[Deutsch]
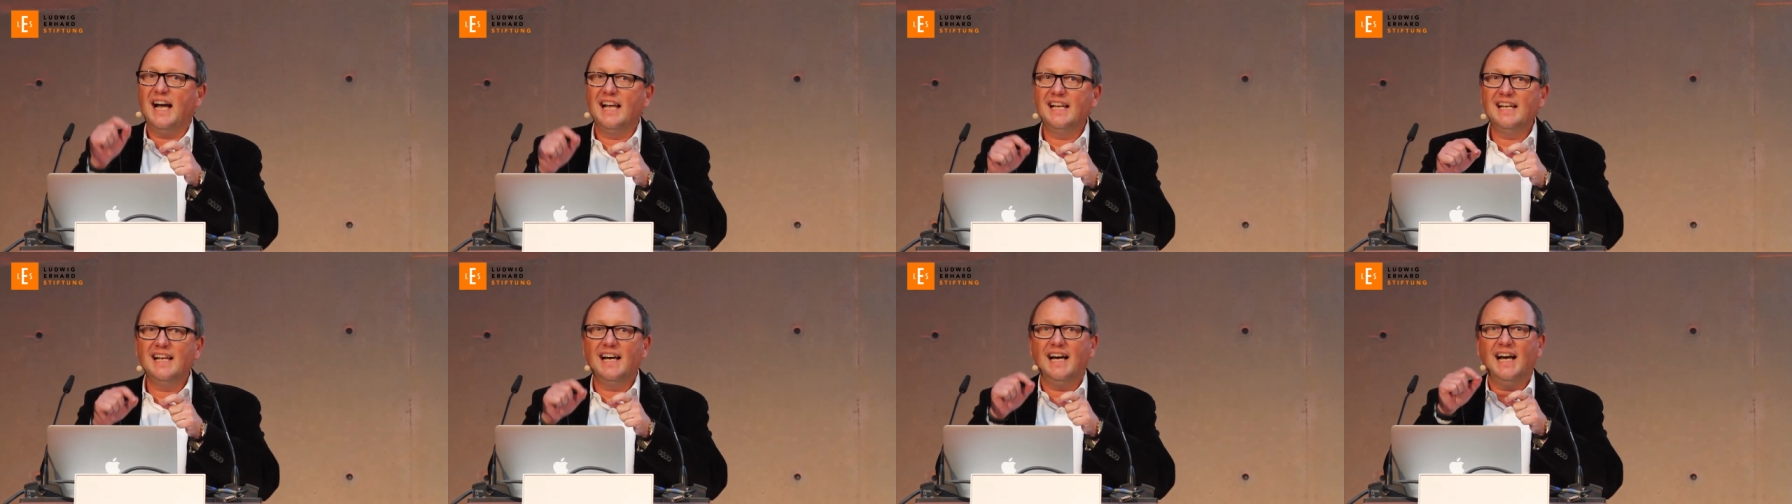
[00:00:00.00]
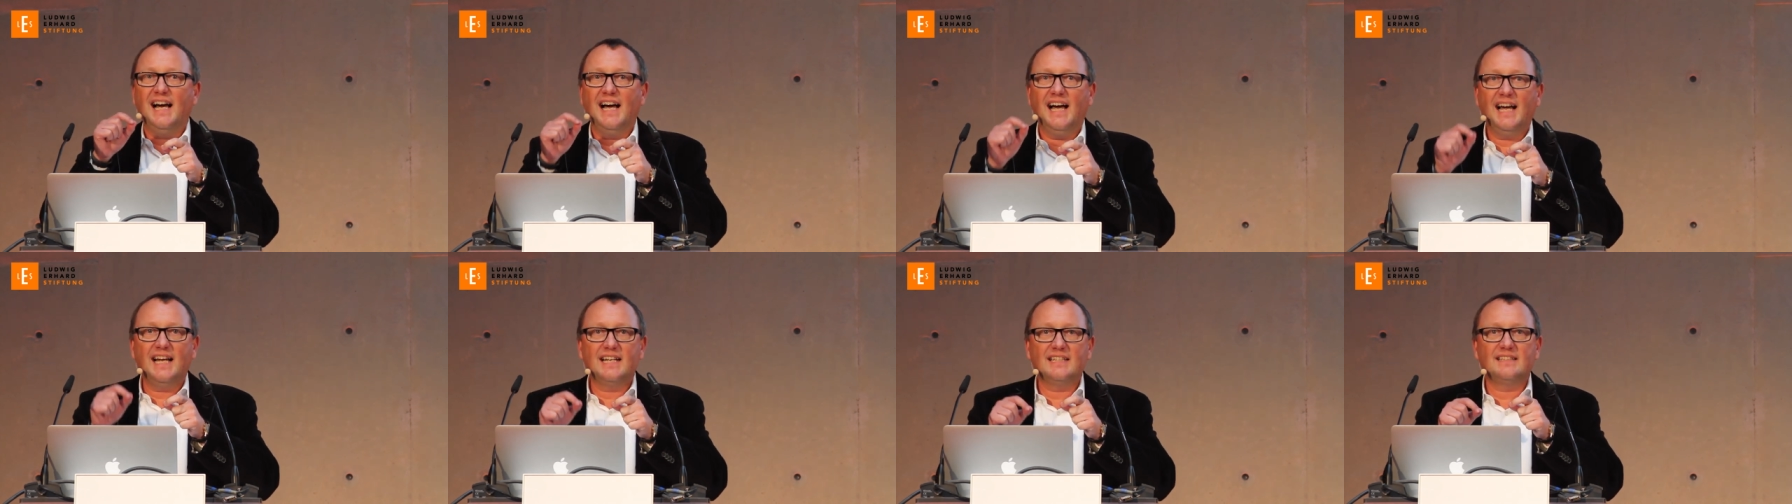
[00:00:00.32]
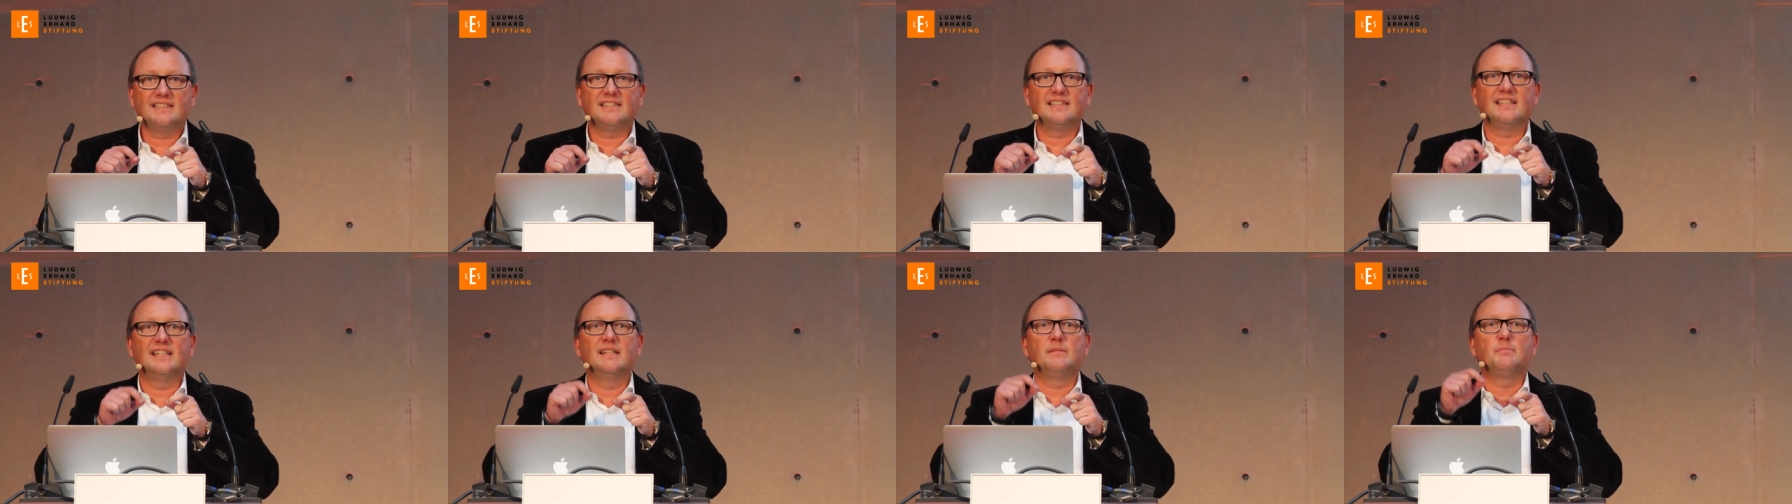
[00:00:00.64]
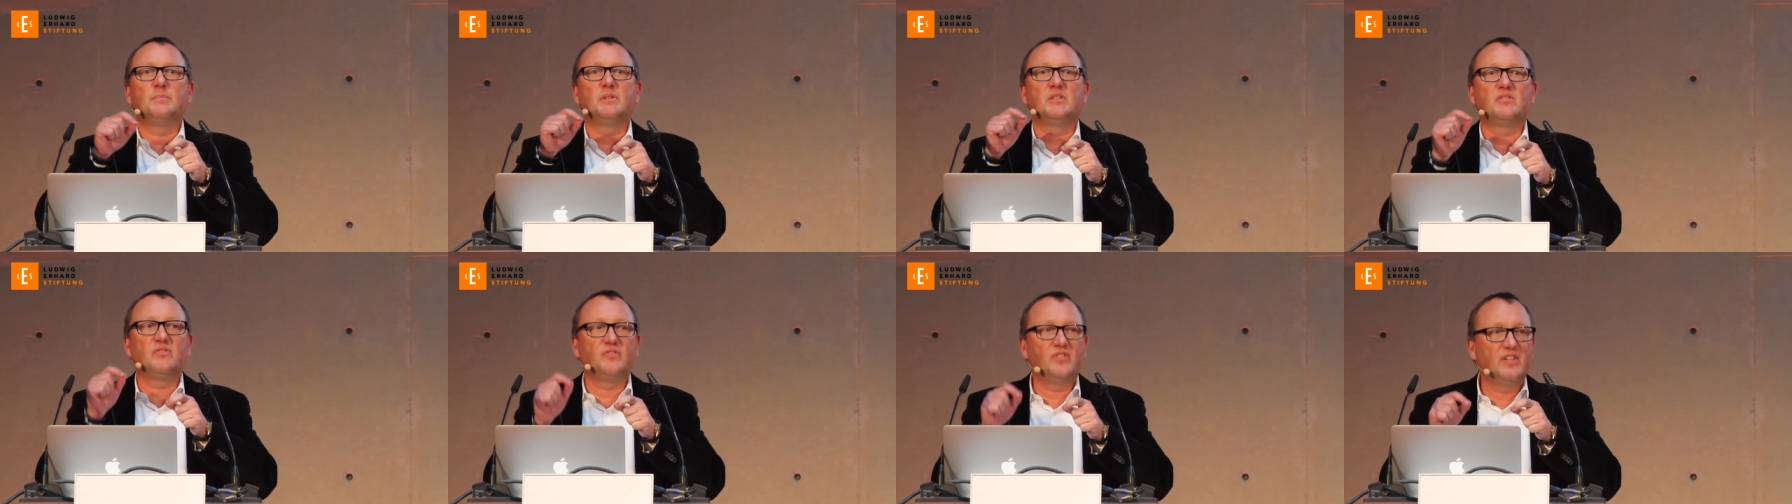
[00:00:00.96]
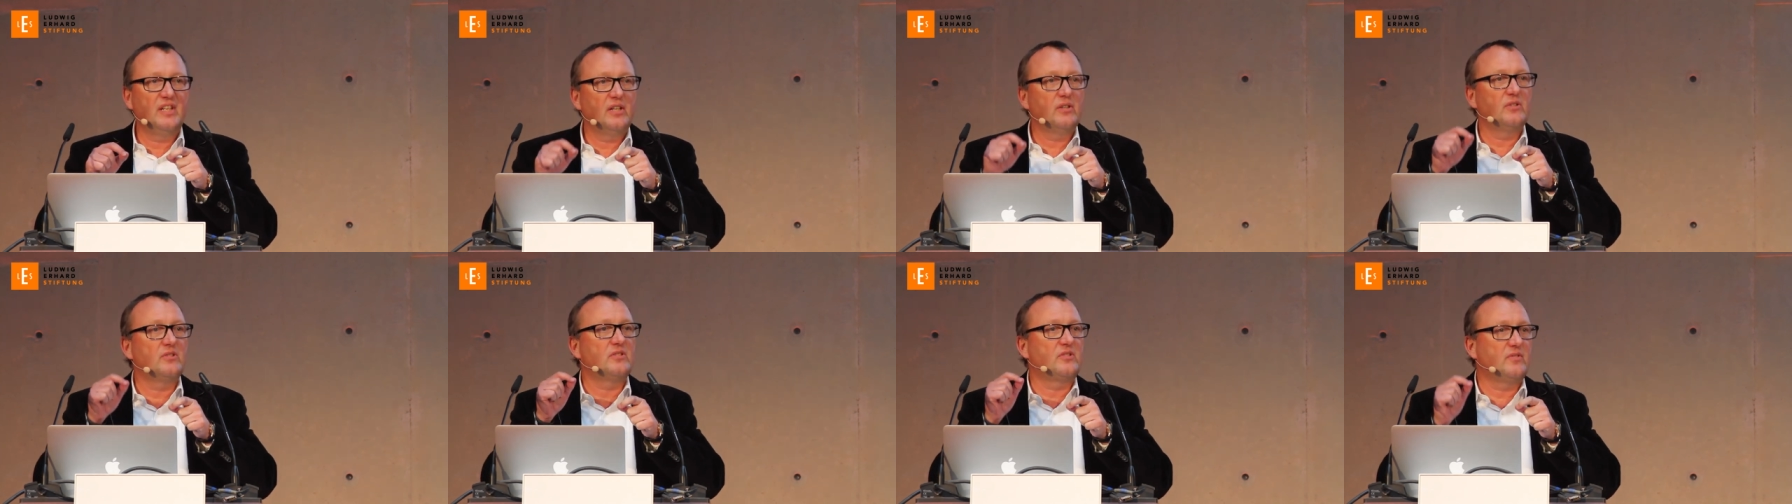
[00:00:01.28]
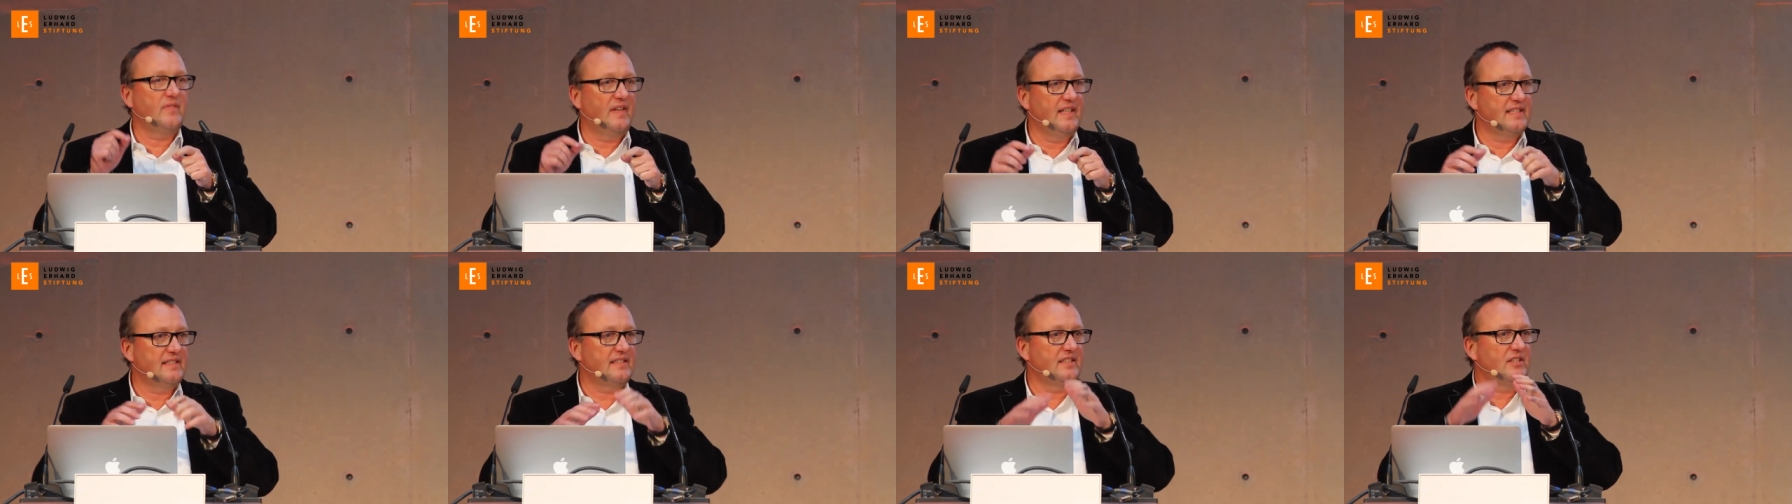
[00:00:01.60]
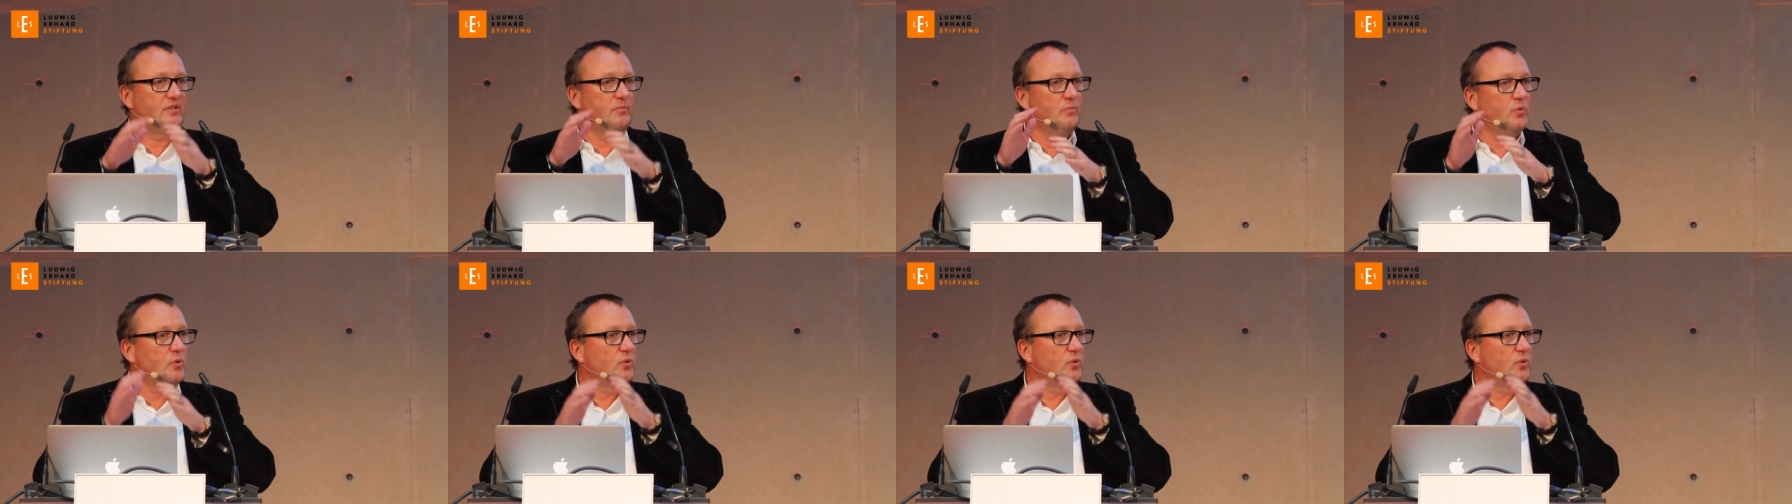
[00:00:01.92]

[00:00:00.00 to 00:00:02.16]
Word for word: alle 18 bis 24